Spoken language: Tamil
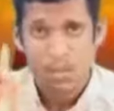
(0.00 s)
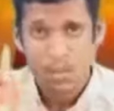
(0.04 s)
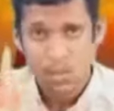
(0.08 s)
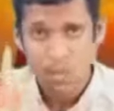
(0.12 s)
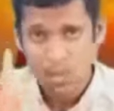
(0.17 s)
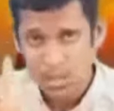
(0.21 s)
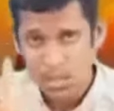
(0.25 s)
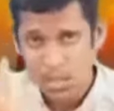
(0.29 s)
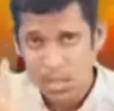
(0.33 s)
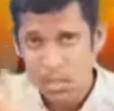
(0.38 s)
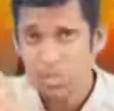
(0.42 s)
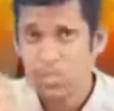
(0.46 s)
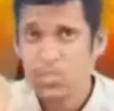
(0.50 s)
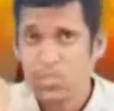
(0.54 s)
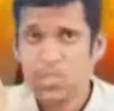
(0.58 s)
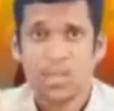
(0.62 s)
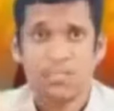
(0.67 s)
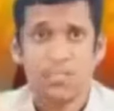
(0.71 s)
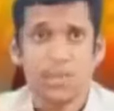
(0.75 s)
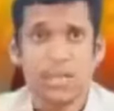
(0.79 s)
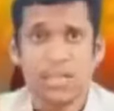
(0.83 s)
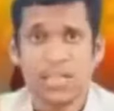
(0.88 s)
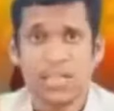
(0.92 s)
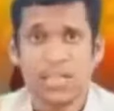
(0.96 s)
தூக்கத்தில்
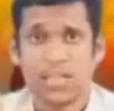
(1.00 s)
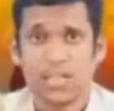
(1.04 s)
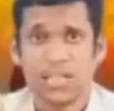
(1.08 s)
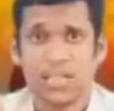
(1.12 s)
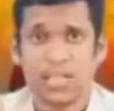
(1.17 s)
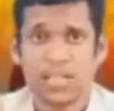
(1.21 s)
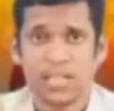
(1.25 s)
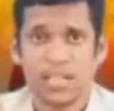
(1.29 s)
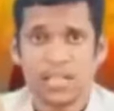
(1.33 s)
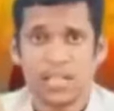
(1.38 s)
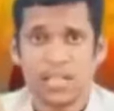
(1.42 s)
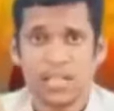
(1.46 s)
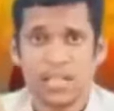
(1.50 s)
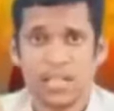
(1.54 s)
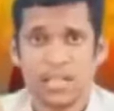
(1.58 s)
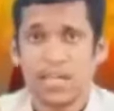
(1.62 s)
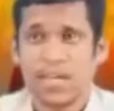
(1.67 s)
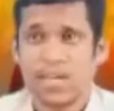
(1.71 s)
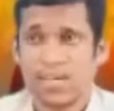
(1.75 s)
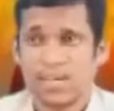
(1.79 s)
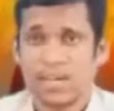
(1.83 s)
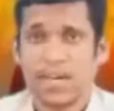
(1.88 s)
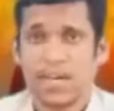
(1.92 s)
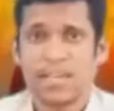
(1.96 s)
முதல் பாயிண்ட்டு
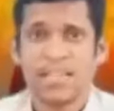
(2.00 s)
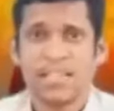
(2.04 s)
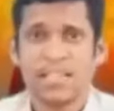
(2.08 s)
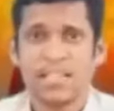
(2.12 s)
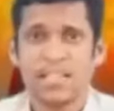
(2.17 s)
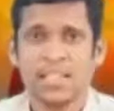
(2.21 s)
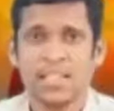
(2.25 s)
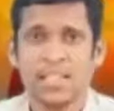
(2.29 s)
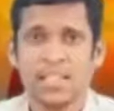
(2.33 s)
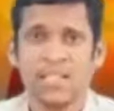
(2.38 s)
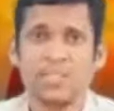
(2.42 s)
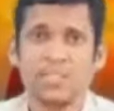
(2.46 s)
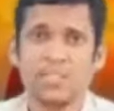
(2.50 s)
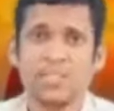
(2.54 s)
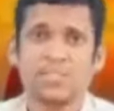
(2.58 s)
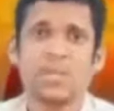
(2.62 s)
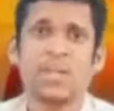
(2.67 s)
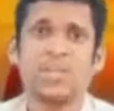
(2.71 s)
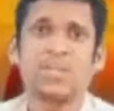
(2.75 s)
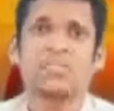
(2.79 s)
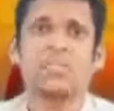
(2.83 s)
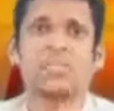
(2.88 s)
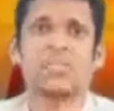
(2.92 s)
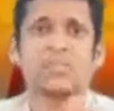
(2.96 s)
வடக்க தலை வச்சு
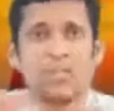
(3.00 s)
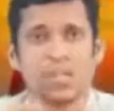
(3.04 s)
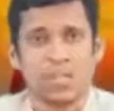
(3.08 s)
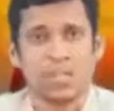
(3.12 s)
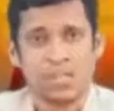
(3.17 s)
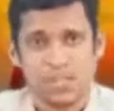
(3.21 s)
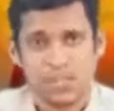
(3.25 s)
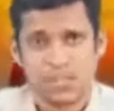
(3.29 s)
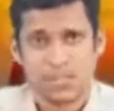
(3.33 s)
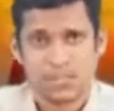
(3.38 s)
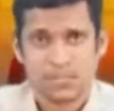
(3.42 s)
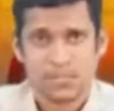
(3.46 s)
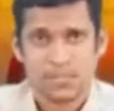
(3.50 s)
படுக்கவே கூடாது